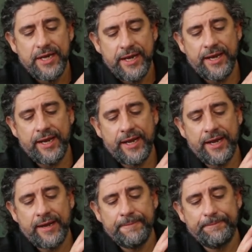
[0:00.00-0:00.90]

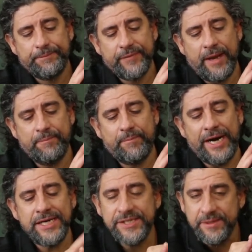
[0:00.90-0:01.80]
é, da
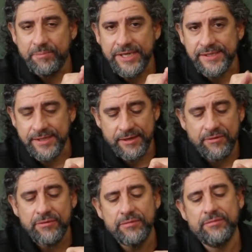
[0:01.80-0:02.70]
participação